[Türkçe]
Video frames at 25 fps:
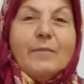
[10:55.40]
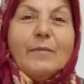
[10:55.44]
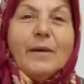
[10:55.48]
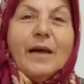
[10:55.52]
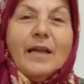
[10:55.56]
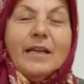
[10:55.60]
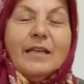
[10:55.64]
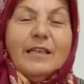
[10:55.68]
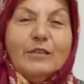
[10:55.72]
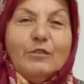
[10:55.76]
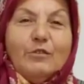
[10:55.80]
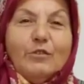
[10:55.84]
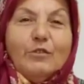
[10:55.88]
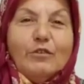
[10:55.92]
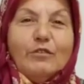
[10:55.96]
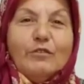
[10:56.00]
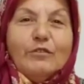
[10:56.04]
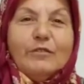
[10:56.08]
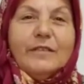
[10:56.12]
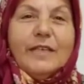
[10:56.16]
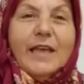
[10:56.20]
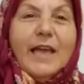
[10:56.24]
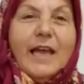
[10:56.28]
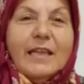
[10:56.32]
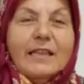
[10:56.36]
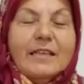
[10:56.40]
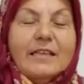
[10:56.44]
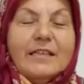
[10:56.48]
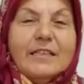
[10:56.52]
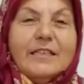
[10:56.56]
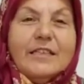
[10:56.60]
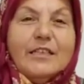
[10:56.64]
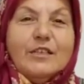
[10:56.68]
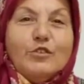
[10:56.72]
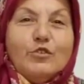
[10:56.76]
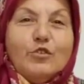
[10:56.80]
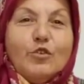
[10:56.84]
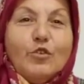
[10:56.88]
emanet olun.
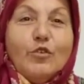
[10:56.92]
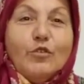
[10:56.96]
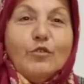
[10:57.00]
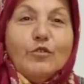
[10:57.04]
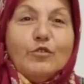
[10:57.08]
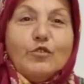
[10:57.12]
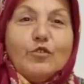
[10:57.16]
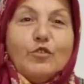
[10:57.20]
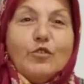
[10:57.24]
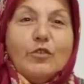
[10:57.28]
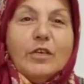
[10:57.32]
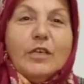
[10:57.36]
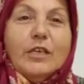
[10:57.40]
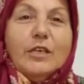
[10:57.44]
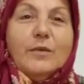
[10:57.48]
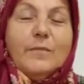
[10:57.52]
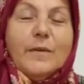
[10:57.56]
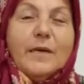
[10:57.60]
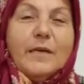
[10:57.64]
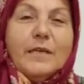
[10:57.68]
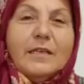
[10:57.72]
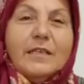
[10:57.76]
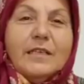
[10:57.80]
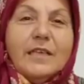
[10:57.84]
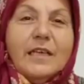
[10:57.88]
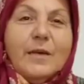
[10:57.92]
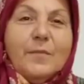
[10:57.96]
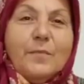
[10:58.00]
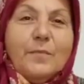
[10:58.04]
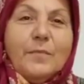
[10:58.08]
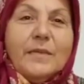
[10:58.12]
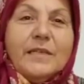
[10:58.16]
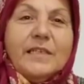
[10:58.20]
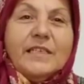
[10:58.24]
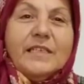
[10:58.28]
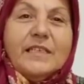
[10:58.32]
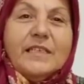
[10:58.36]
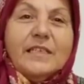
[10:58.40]
Kendinize çok çok iyi bakın.
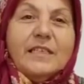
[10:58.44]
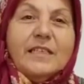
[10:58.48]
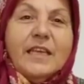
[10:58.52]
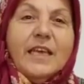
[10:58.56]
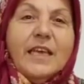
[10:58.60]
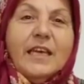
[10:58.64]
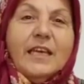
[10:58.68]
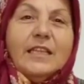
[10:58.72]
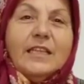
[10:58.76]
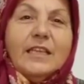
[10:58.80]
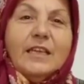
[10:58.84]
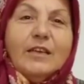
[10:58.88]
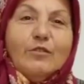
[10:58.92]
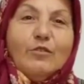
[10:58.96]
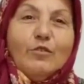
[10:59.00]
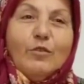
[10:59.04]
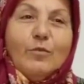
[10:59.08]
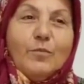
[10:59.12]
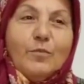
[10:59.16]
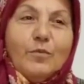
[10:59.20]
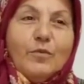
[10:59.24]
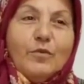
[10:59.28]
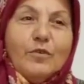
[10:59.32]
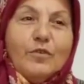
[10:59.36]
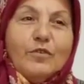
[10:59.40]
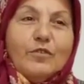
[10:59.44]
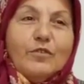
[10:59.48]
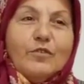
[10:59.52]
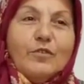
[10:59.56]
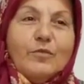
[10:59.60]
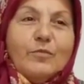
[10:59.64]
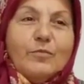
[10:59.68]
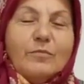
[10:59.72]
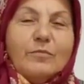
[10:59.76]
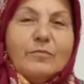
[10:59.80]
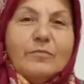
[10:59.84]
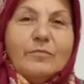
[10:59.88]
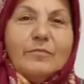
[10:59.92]
Hepinizi tek tek
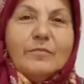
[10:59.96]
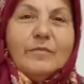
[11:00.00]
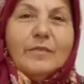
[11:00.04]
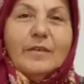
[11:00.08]
öpüyorum.